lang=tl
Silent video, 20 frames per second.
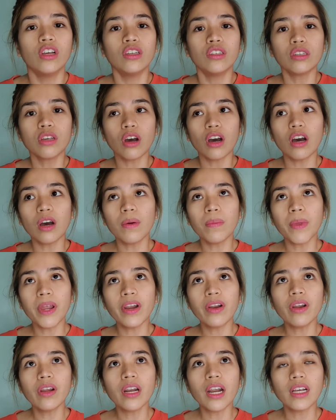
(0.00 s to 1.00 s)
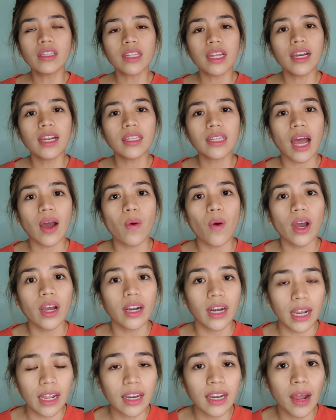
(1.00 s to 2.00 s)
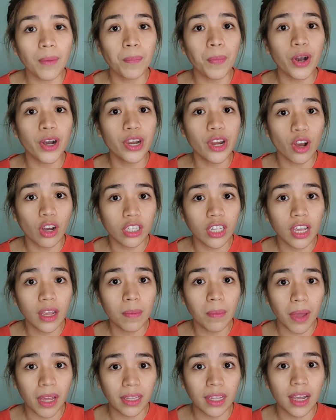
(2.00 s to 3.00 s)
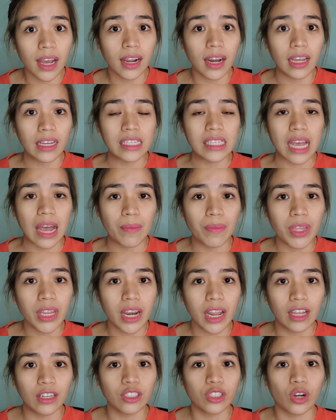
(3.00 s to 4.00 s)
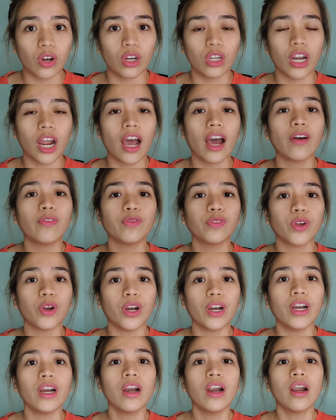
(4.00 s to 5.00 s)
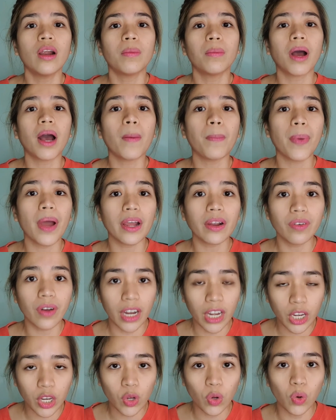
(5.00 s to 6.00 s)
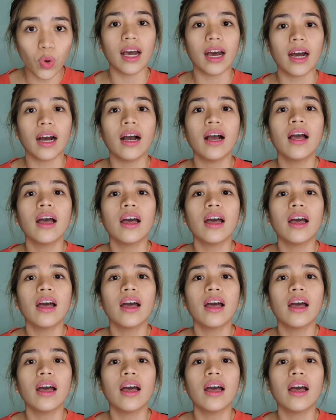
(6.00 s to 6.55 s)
So, meron ng tinatawag rin na periodic medical examination after makapag-renew ng